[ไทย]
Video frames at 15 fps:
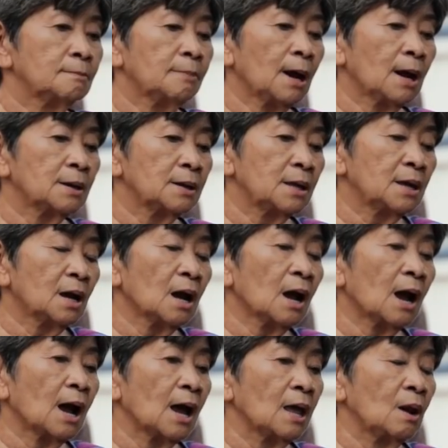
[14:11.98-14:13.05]
ป่านนี้ก็
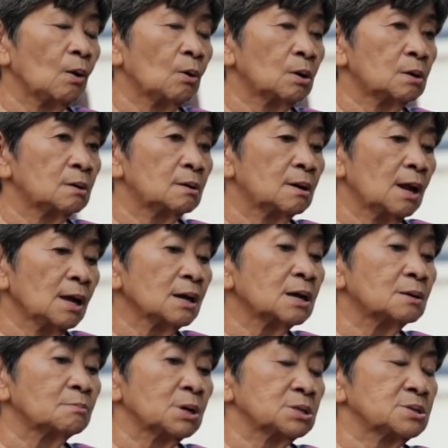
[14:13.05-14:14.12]
ขายรถได้
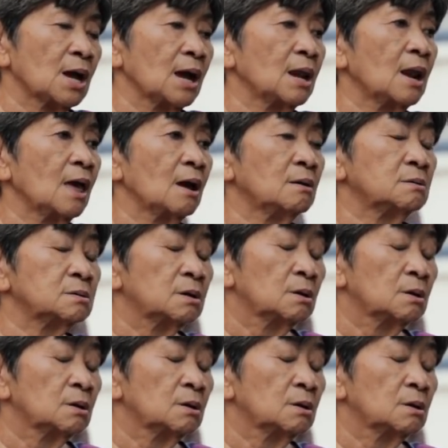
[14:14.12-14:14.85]
มาใช้แล้ว